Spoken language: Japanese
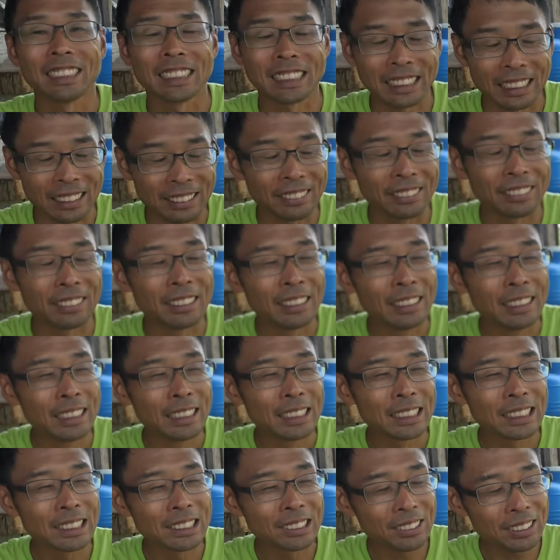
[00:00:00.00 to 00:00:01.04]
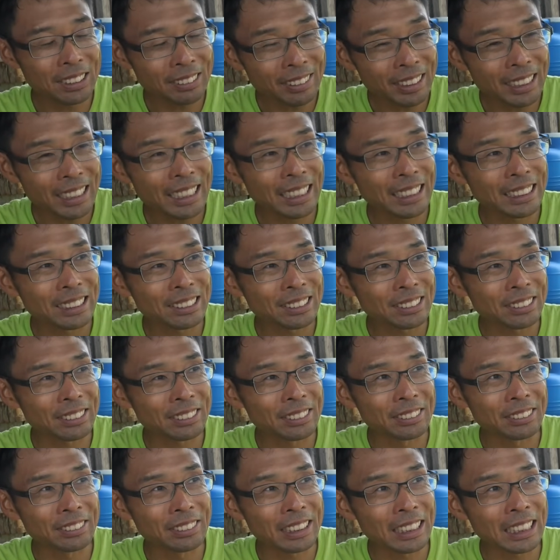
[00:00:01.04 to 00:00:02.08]
んですけど、それはね、ちょっ
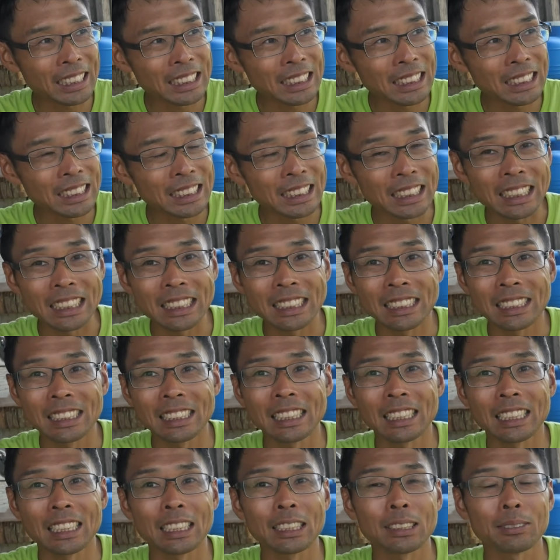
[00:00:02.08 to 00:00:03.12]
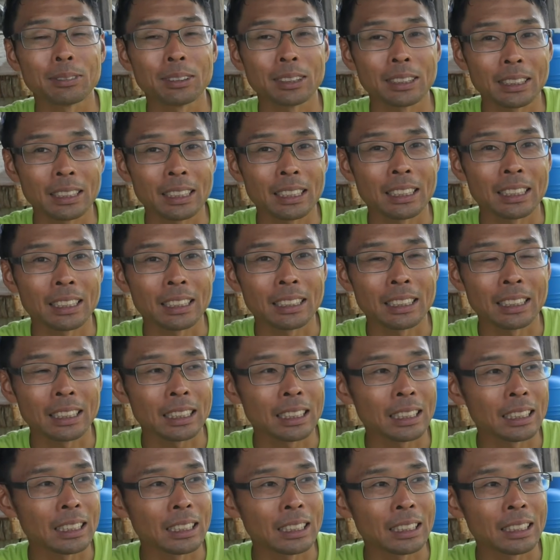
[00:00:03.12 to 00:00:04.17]
と私自身言い過ぎだなと思ってて、だっ
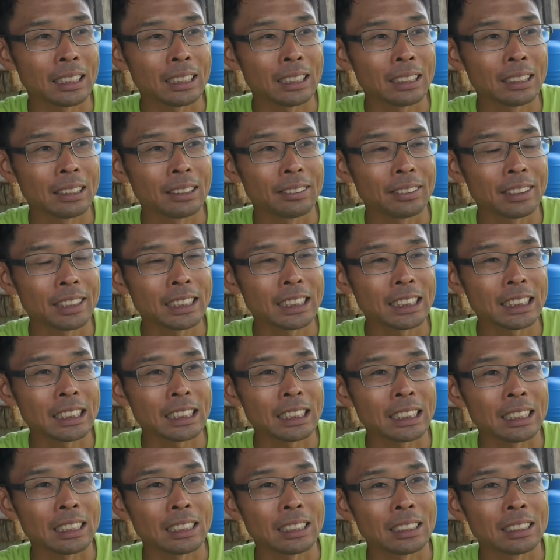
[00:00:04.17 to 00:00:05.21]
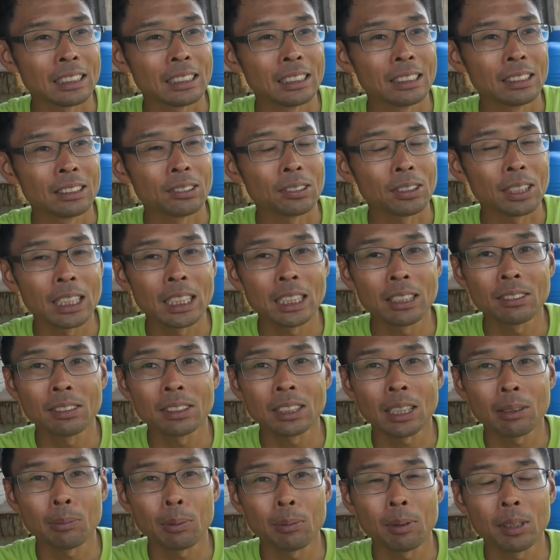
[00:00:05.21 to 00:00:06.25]
て、私たち鶏肉
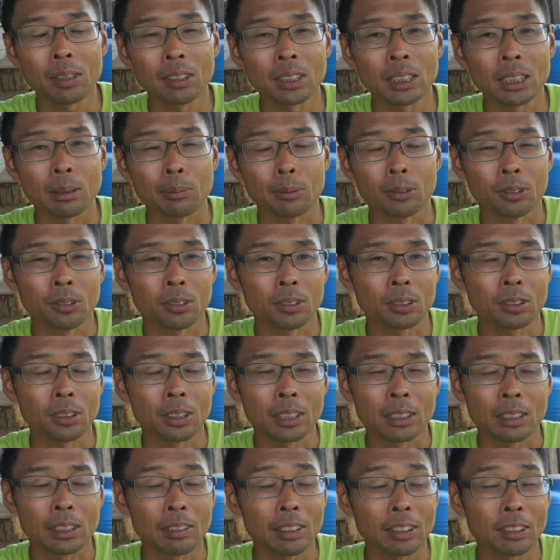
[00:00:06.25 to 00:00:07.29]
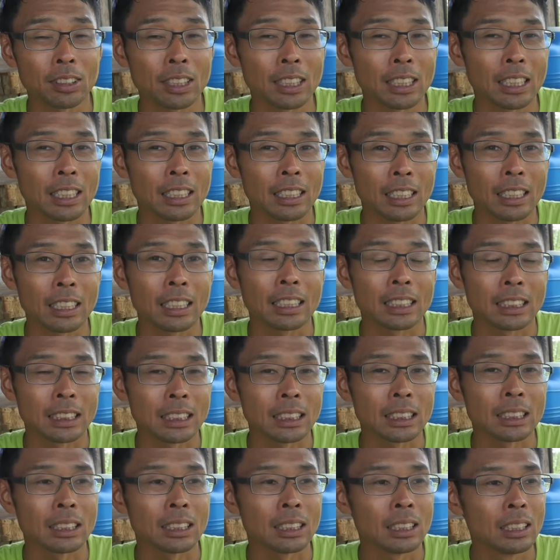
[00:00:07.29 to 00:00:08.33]
食べまくっても鶏にはならない
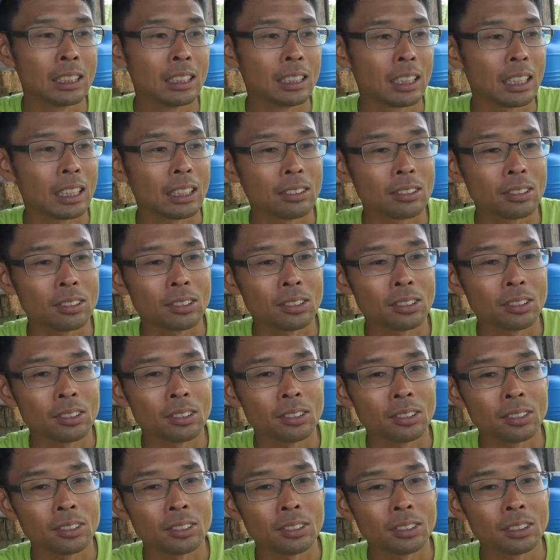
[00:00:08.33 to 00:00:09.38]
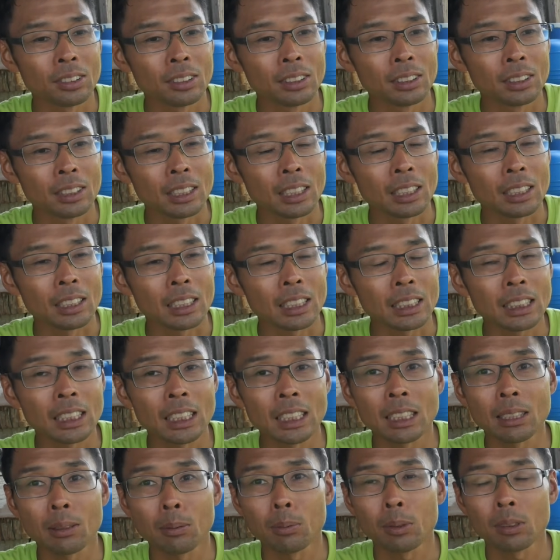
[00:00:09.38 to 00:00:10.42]
し、あのー、ね、野
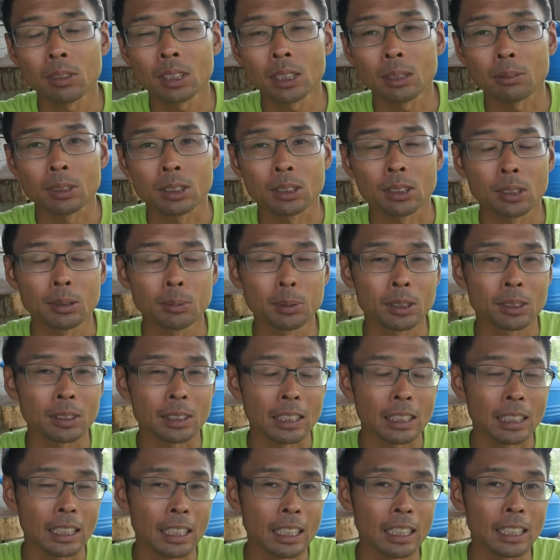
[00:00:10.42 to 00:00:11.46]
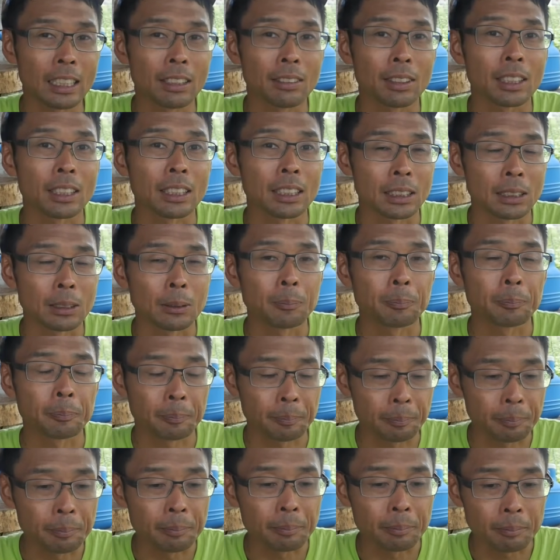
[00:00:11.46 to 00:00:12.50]
菜食べまくっても植物にはなれないわけですよ。
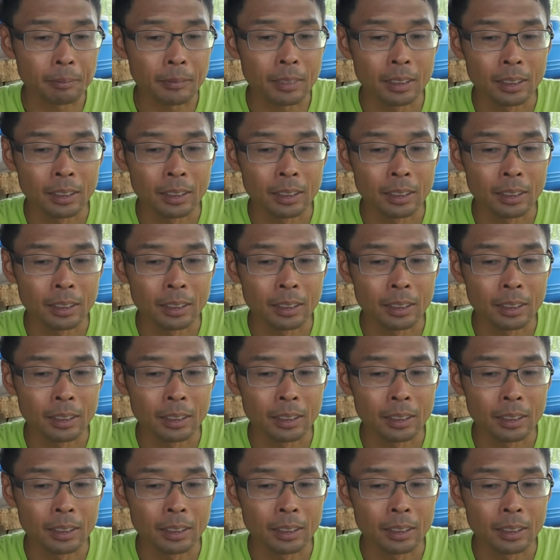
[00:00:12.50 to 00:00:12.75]
うん